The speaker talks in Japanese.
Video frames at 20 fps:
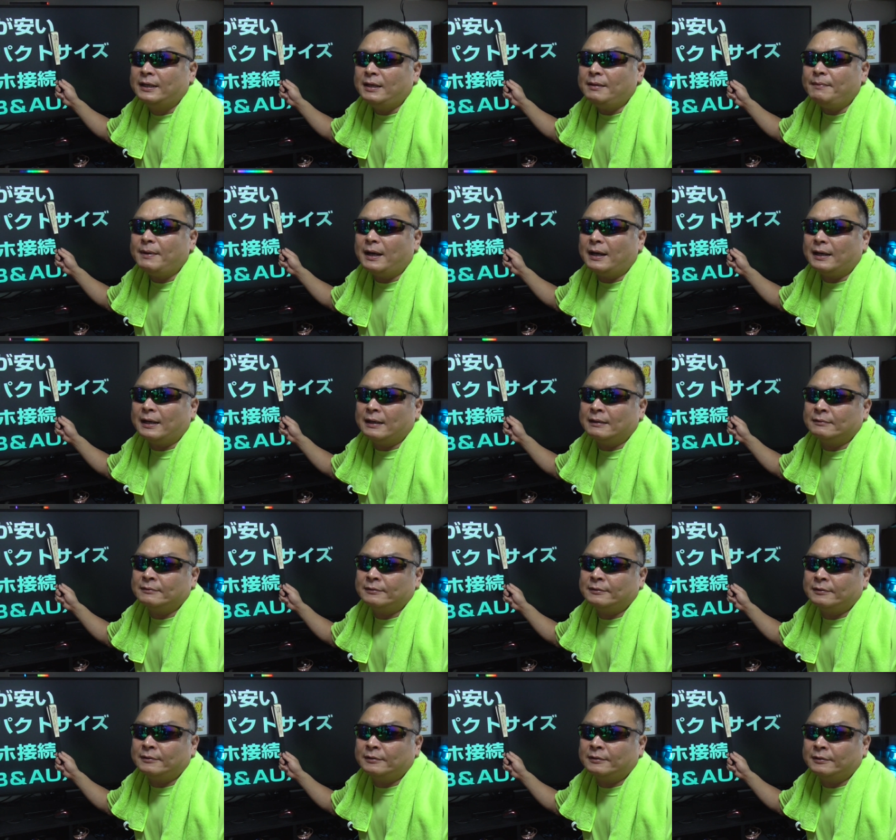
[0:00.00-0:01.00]
今、あ
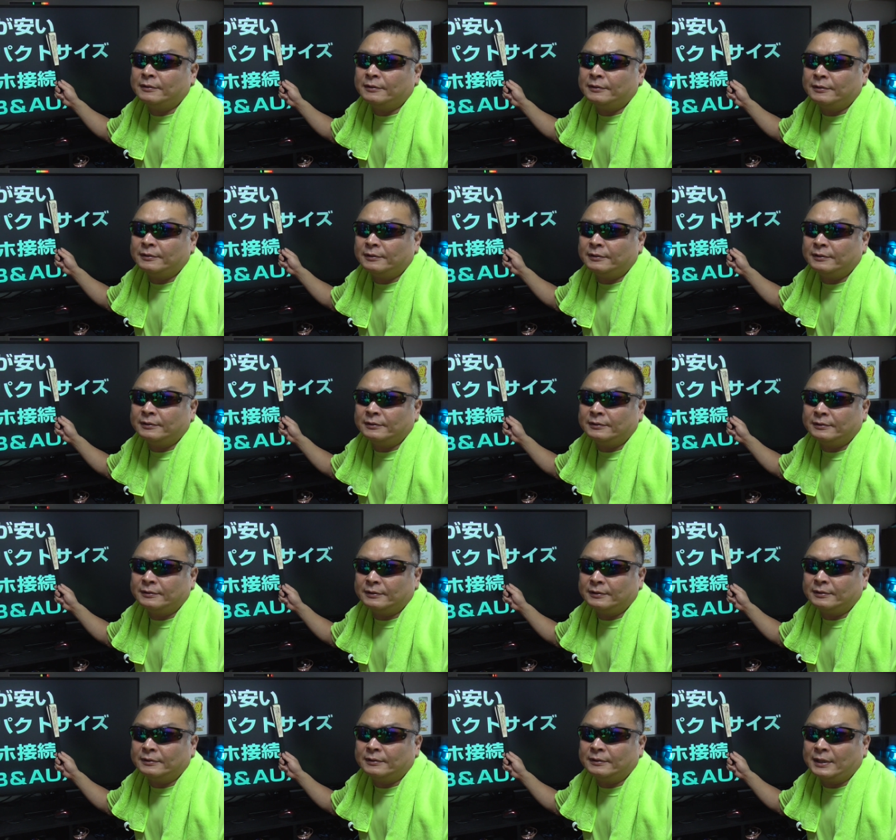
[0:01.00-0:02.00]

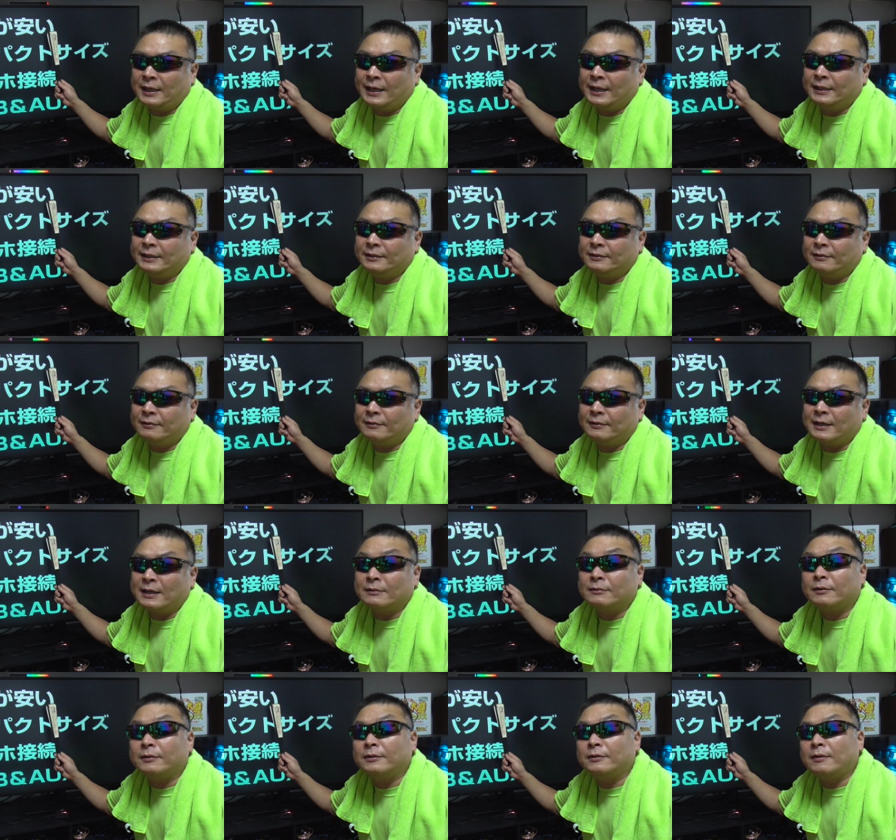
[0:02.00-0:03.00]
のー、流行りの
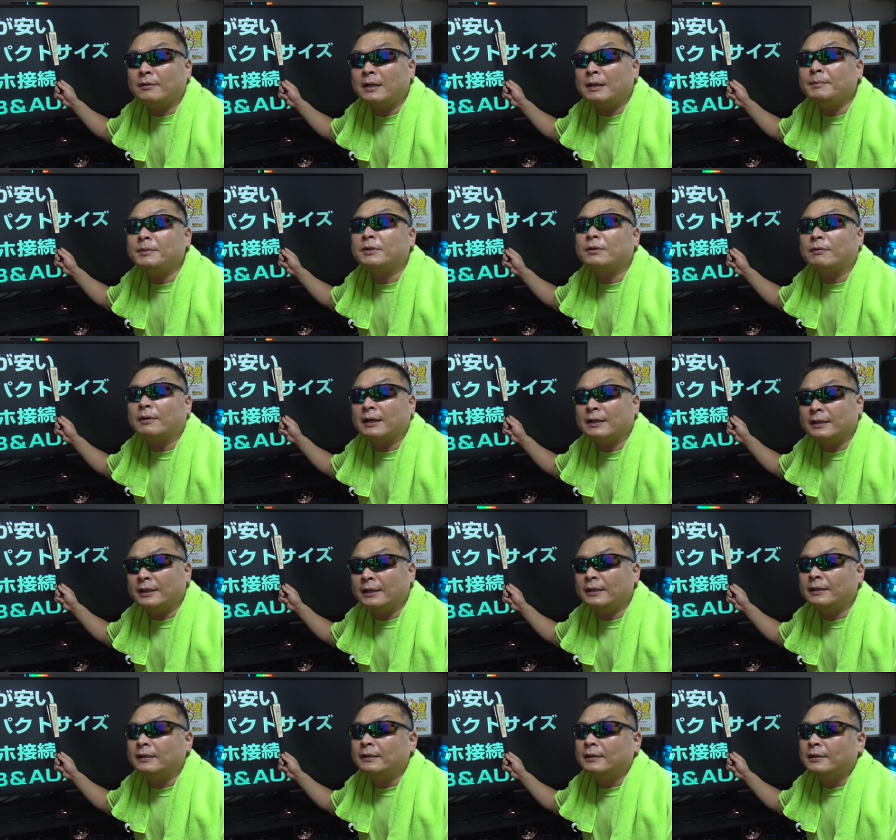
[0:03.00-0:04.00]
アンドロイドナビとか
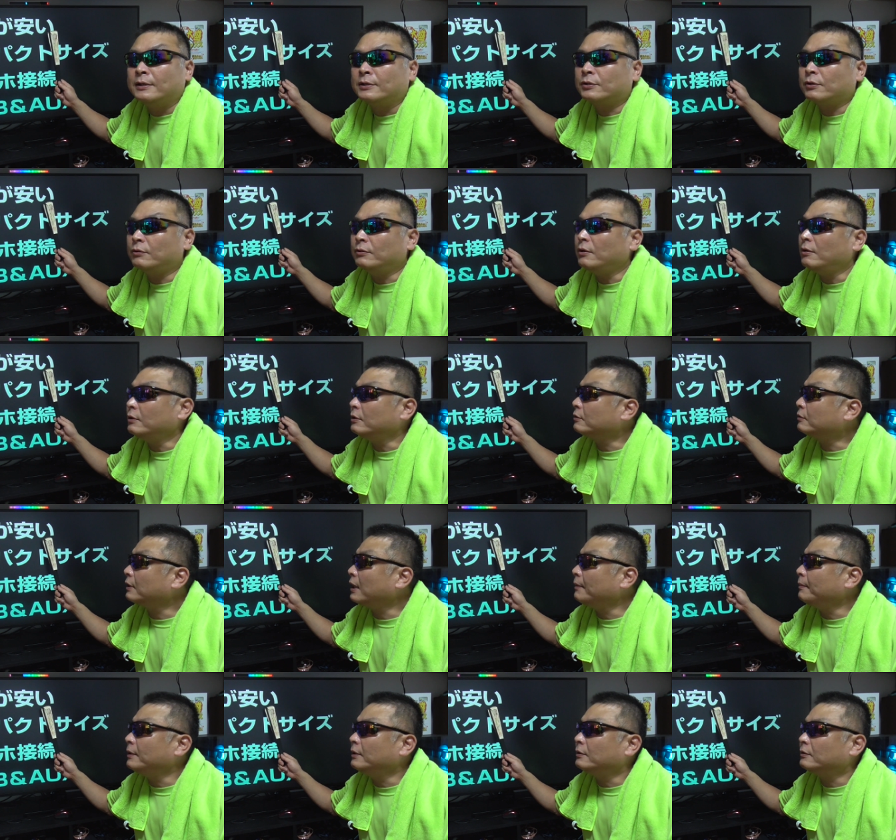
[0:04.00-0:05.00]
ね、そういうのに比べ
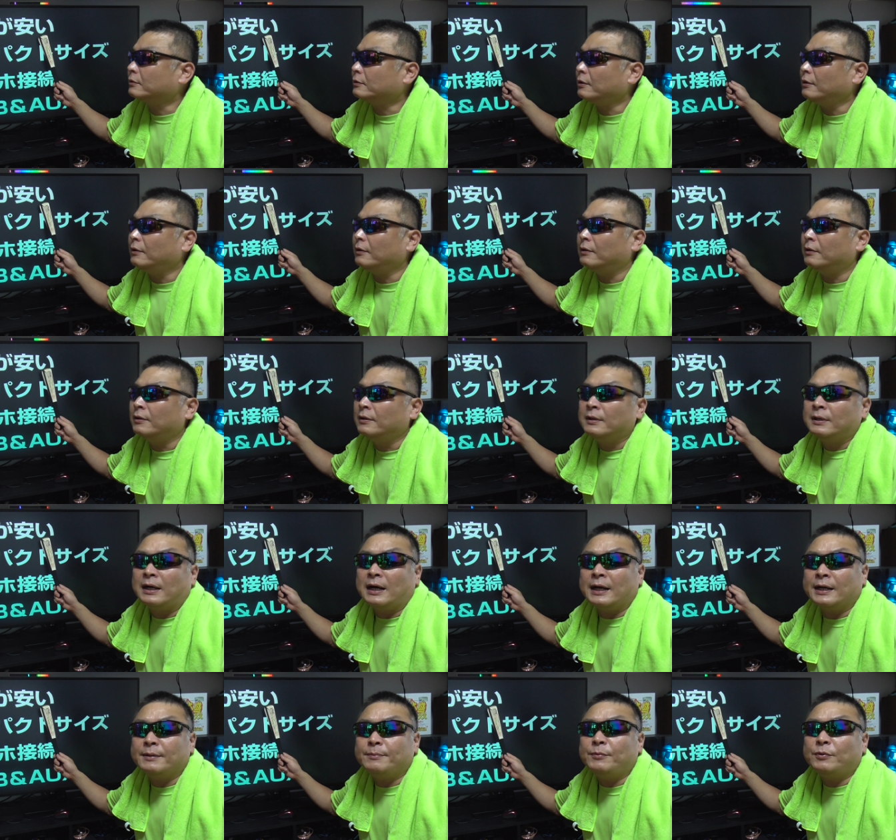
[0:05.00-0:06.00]
ると、
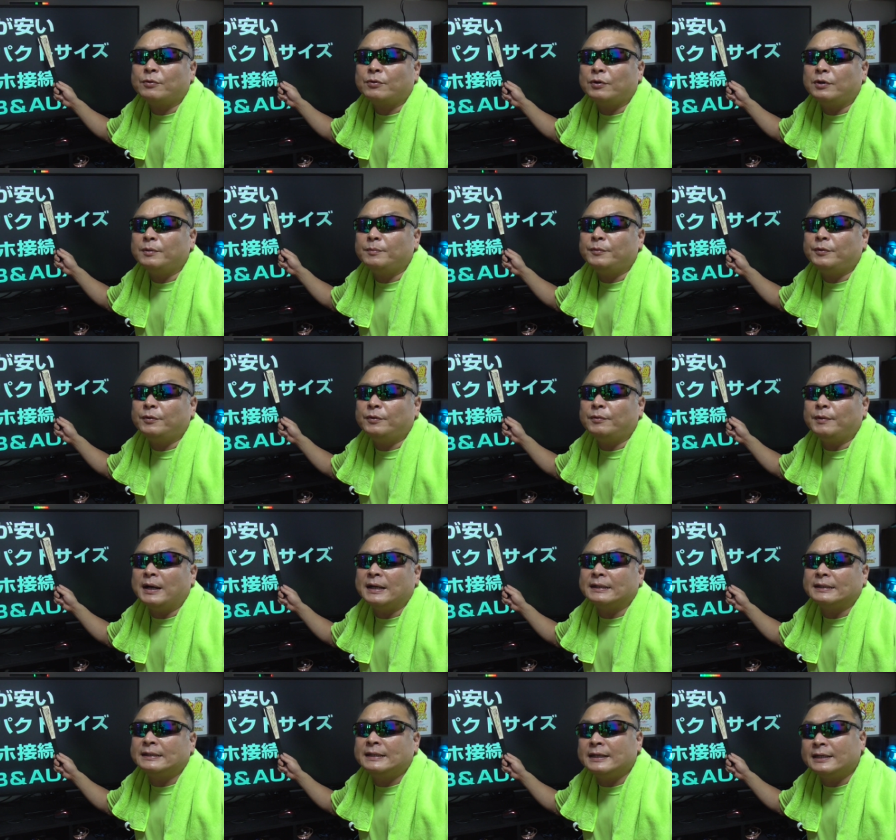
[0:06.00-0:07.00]
あれもこれも
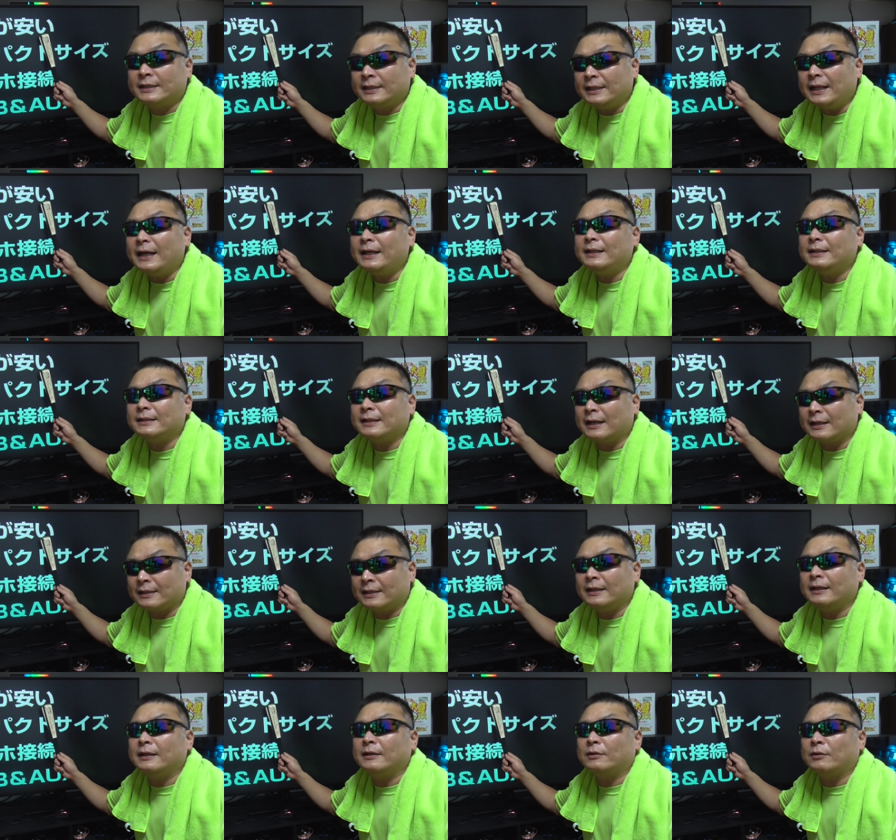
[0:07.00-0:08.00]
はできないんだ
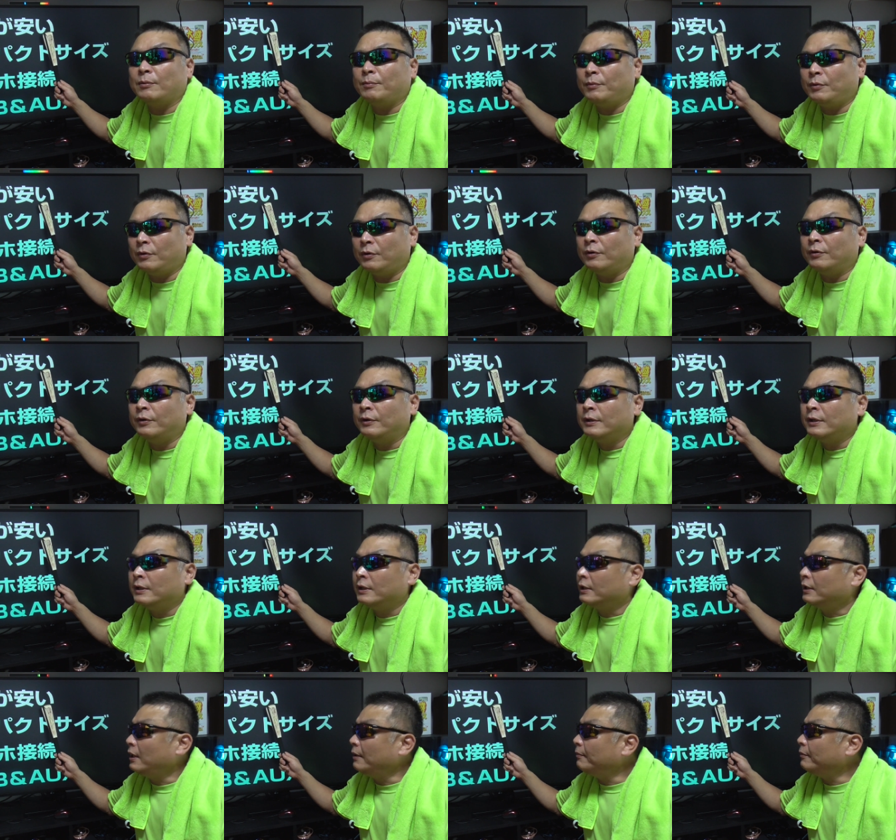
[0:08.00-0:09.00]
けれども、
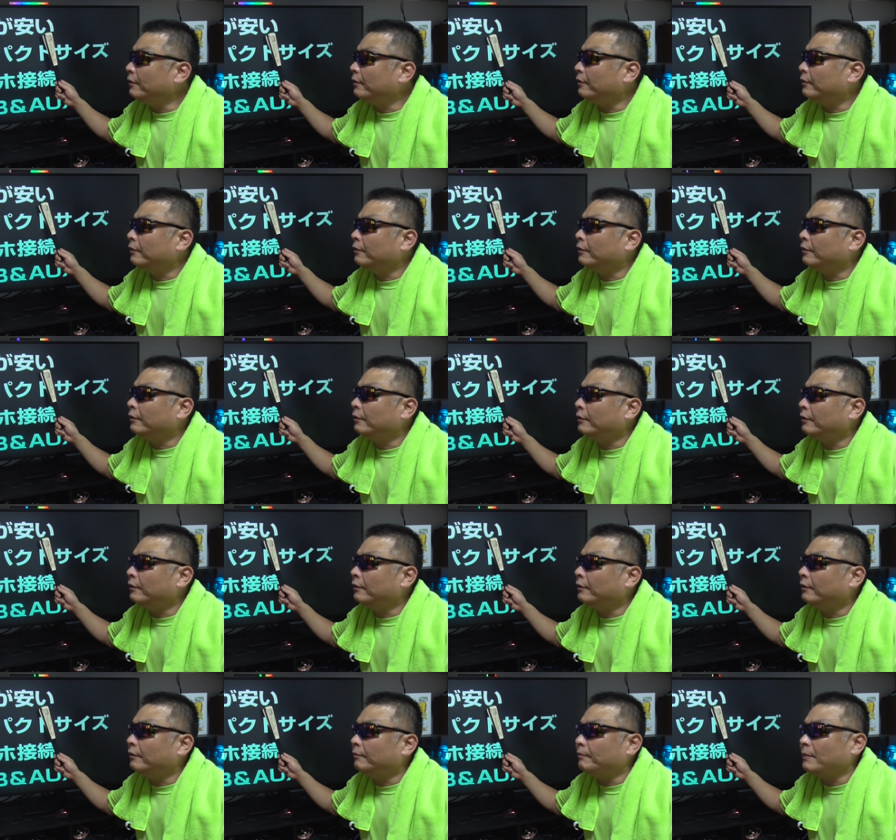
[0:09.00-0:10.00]
で
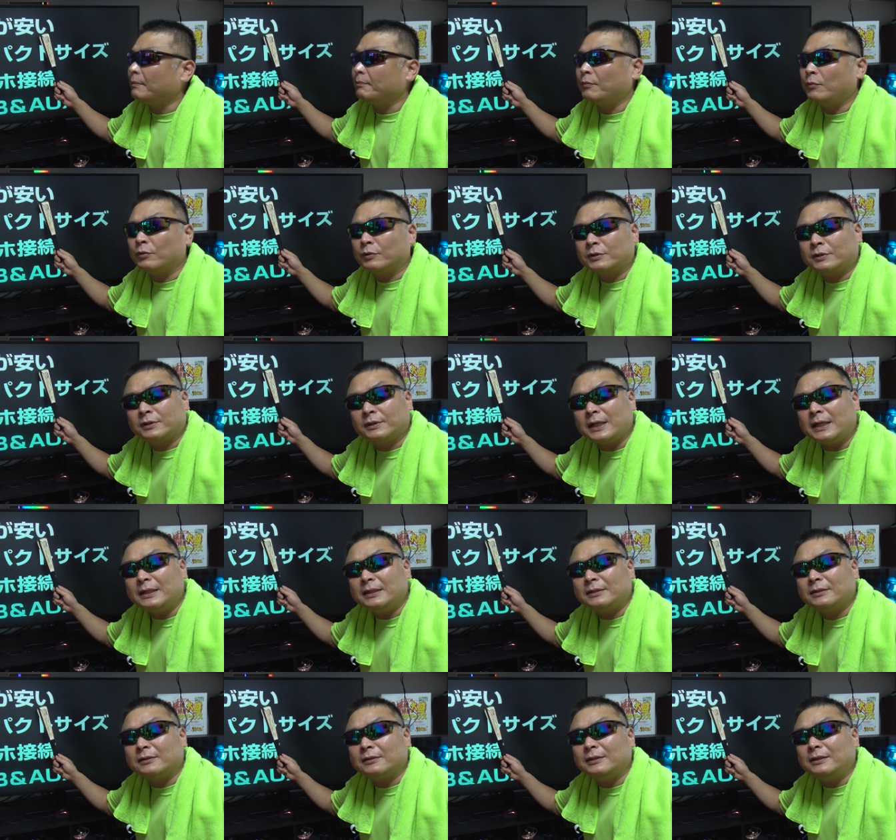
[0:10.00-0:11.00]
も、まあ、もっさ
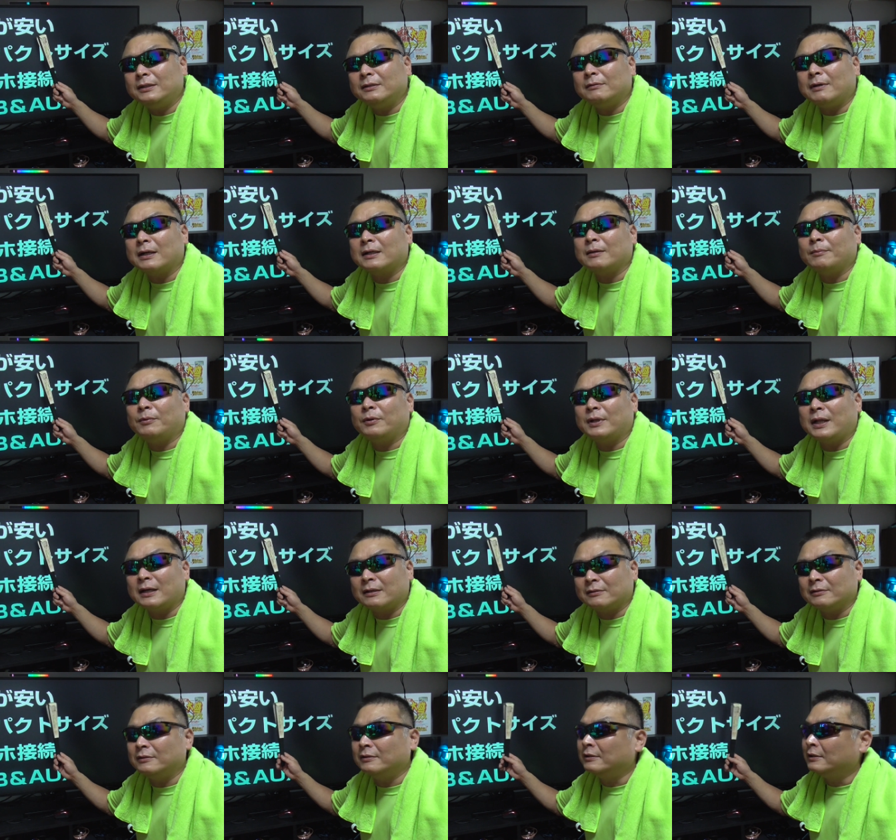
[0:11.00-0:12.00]
りすぎるわけも
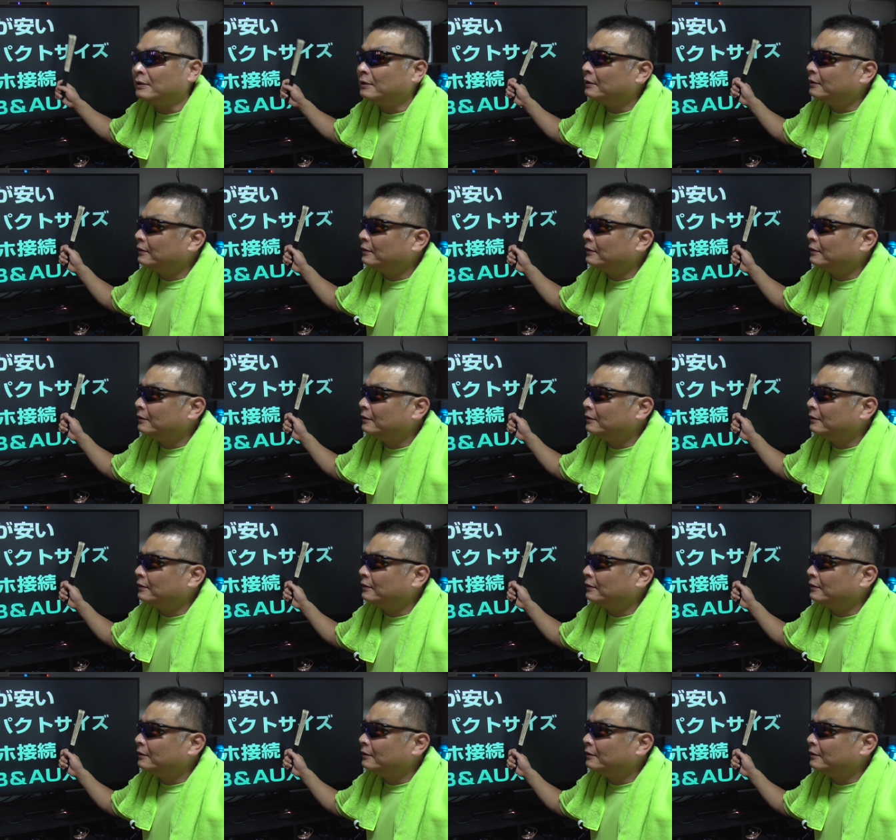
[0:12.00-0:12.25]
なく、